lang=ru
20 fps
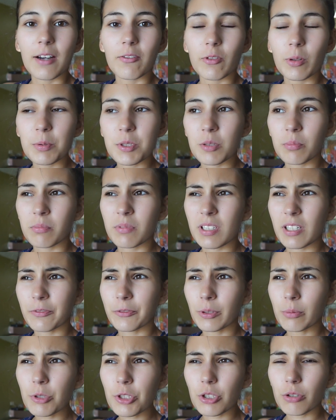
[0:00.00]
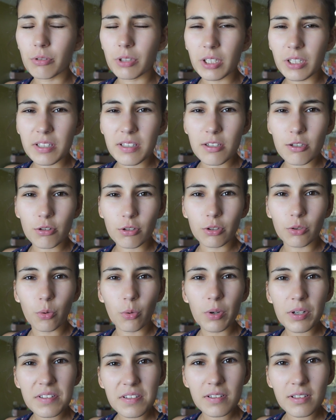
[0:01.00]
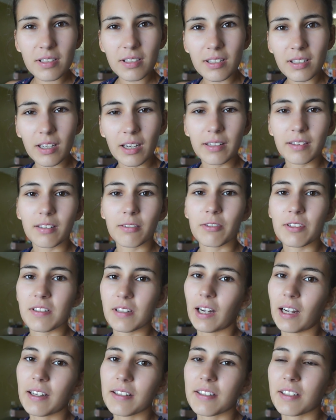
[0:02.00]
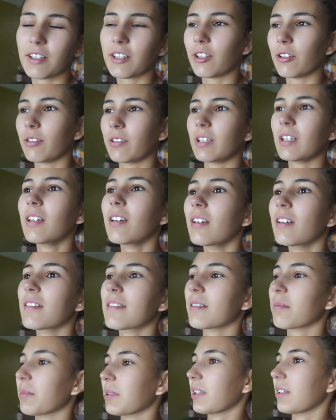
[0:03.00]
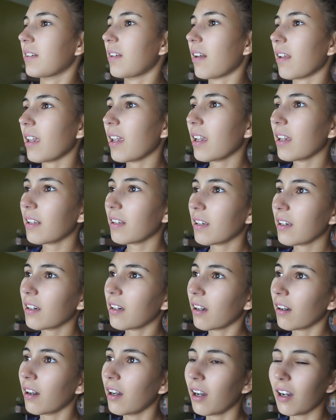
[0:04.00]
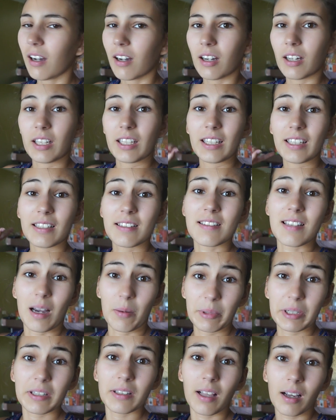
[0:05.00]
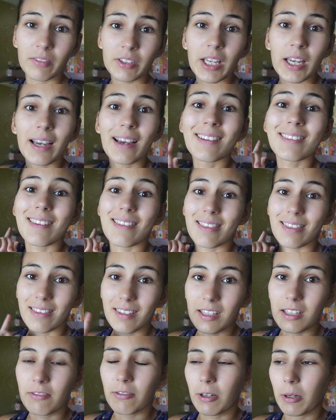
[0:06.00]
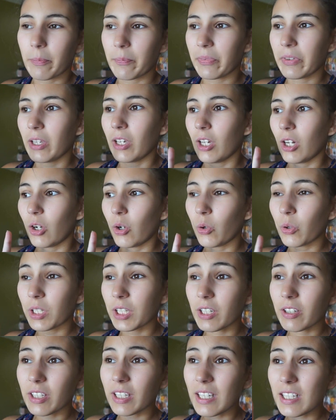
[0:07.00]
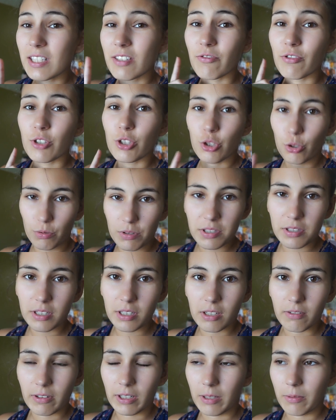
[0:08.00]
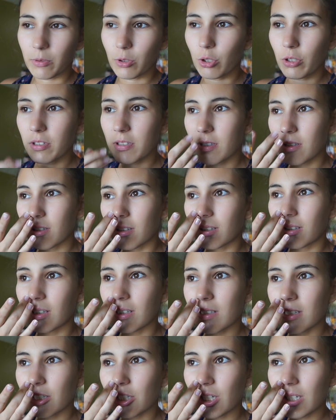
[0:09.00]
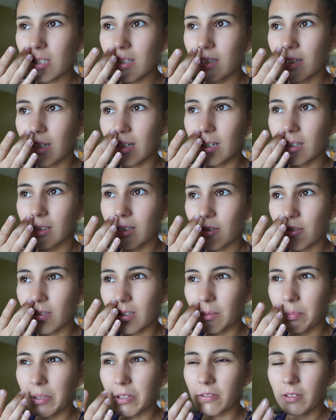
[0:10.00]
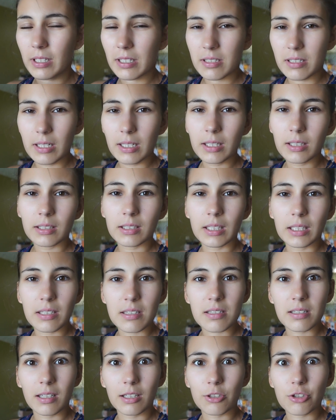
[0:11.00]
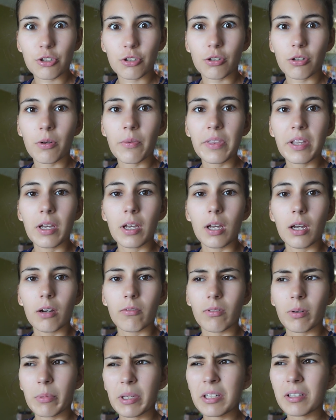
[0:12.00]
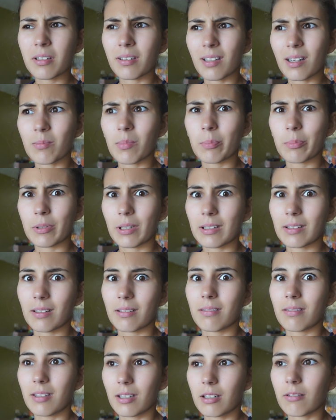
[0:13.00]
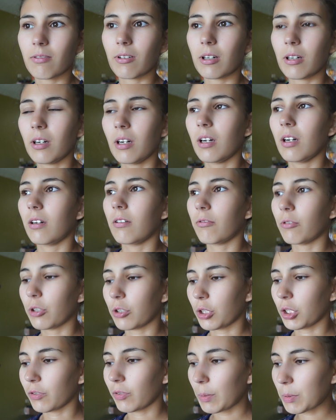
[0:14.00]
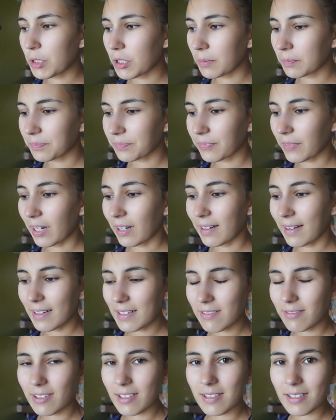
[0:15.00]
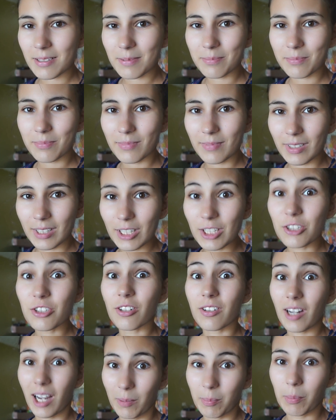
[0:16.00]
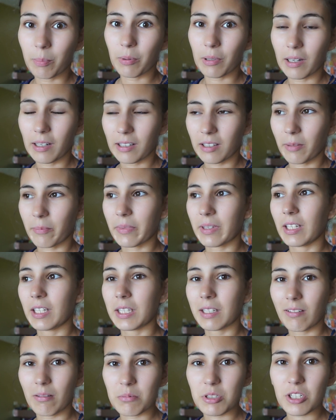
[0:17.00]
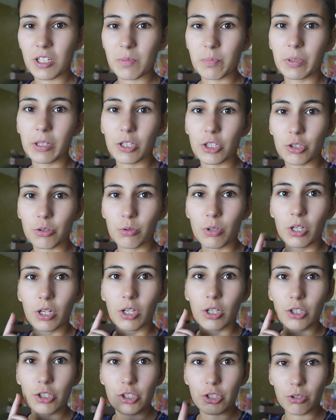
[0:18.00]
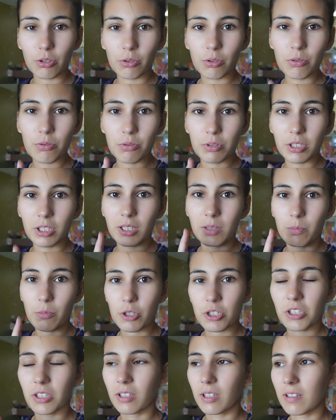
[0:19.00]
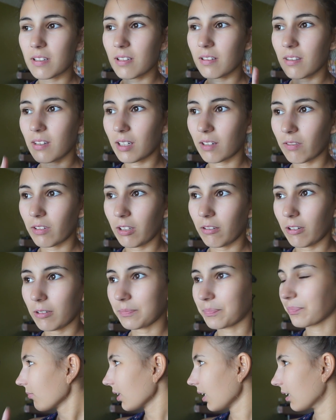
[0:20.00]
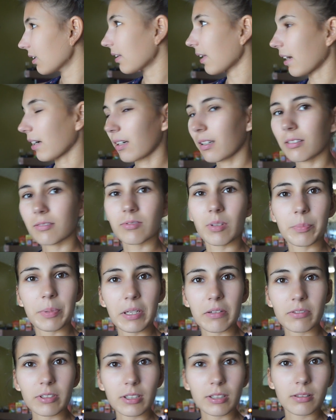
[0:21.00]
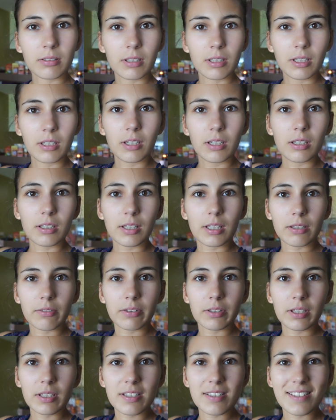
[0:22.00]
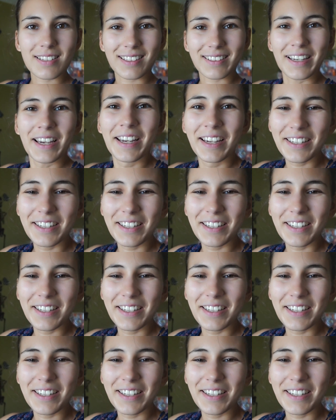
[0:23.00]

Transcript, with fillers: В общем, дело в том, что у них сезон осени, это, вы знаете, Хэллоуин, День Благодарения, и самое главное, это тыква. У них есть все с тыквой. То есть, если честно, я когда сюда первый раз ехала, я не знала, что в Америке так популярна тыква. Вот, но в общем, оказывается, еще как популярна. И я вам сейчас покажу, что у них можно найти тыквенного. Итак, во-первых, тыквенные стены.